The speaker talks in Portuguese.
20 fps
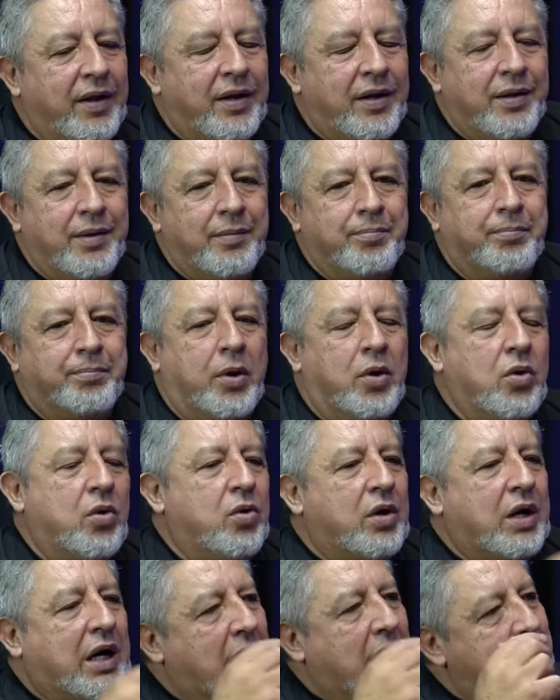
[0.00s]

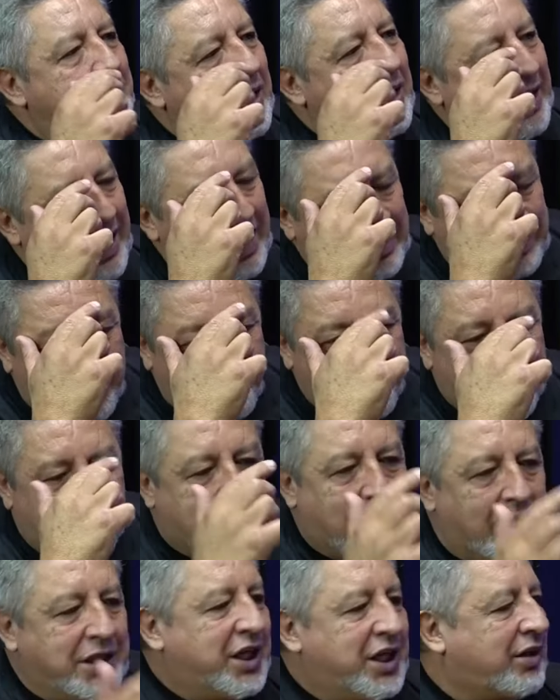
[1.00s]
Pegou Porra, um mano, aí estamos
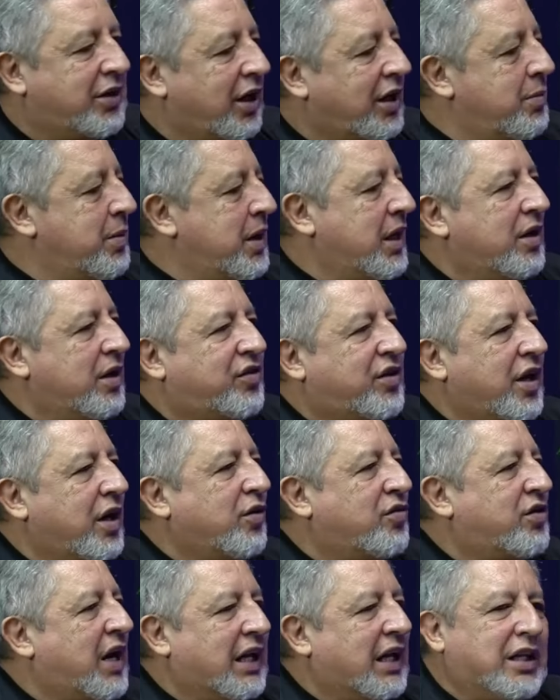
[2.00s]
daquele jeito administrando
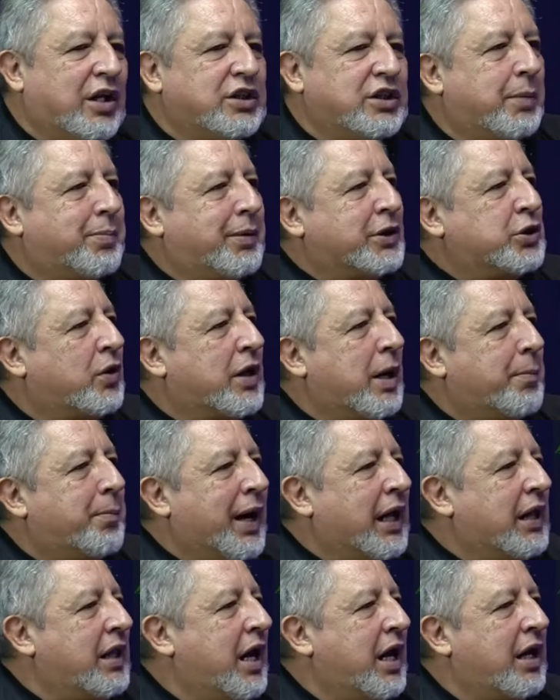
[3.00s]
os ladrões já pra jogar
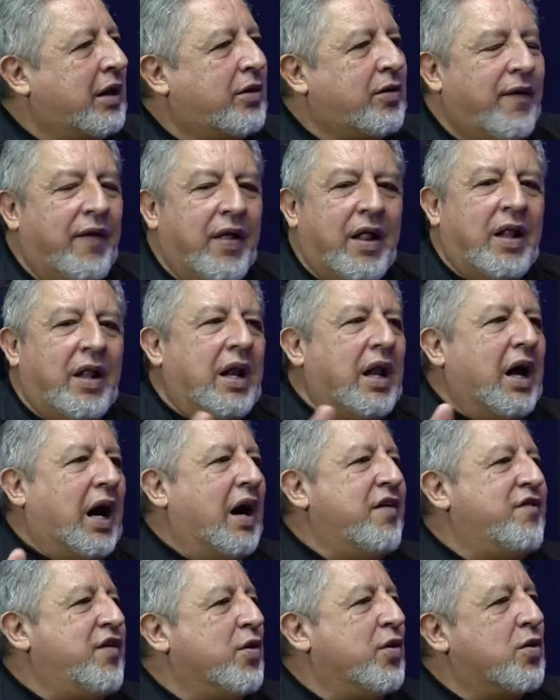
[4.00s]
pra dentro.
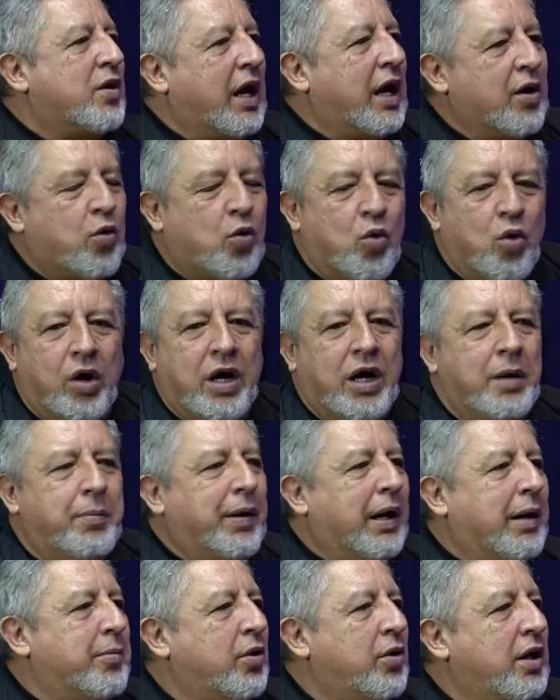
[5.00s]
Aí vem o cara correndo,
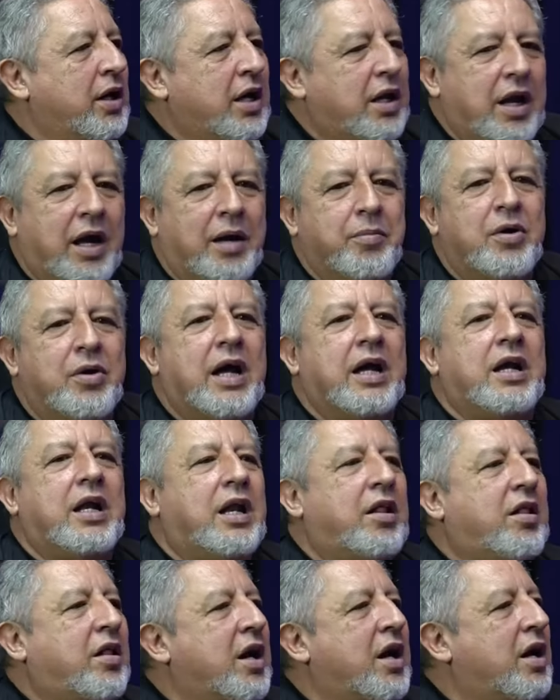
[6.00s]
pelo amor de Deus, a mulher
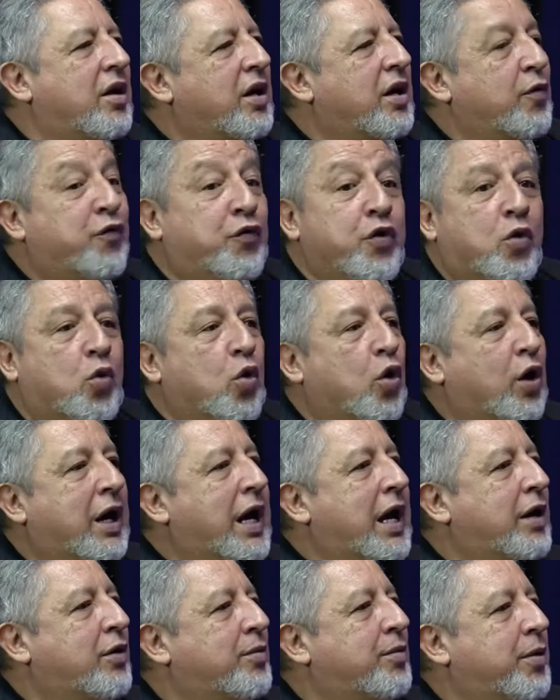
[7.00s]
gritando, e eu fui
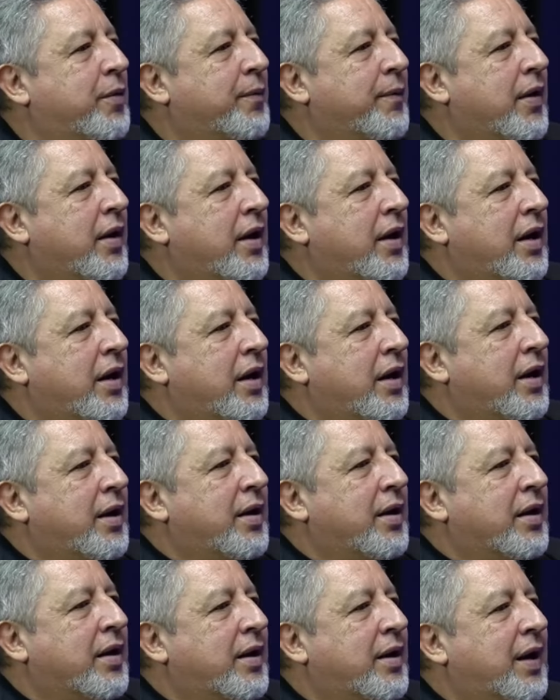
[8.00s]
correndo, meu.
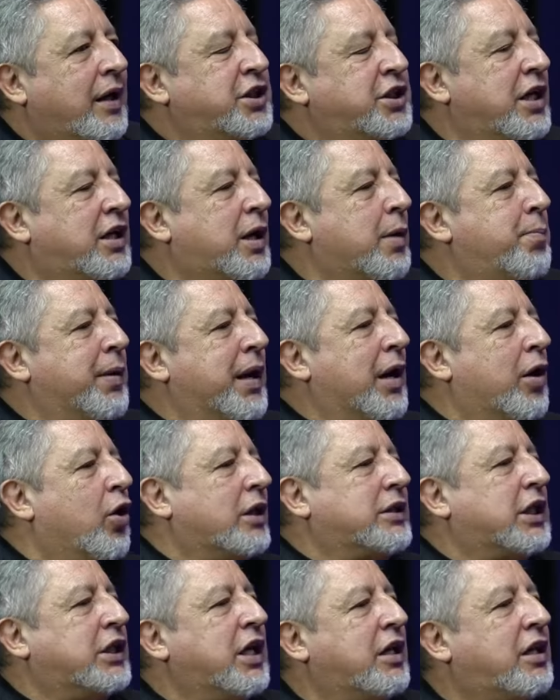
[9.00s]
Porque a gente que
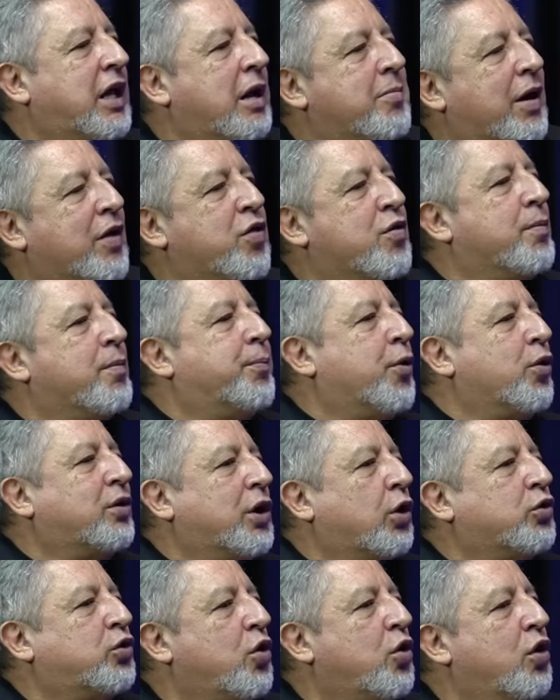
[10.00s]
pilota, a gente tem mais um pouco de
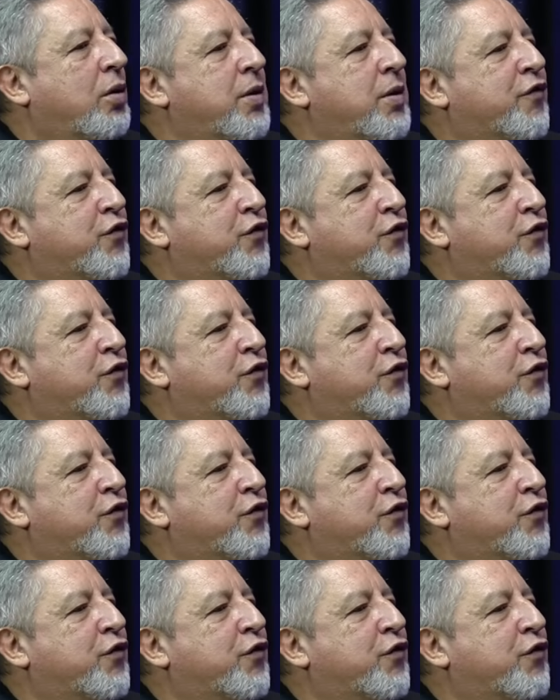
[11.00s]
autonomia.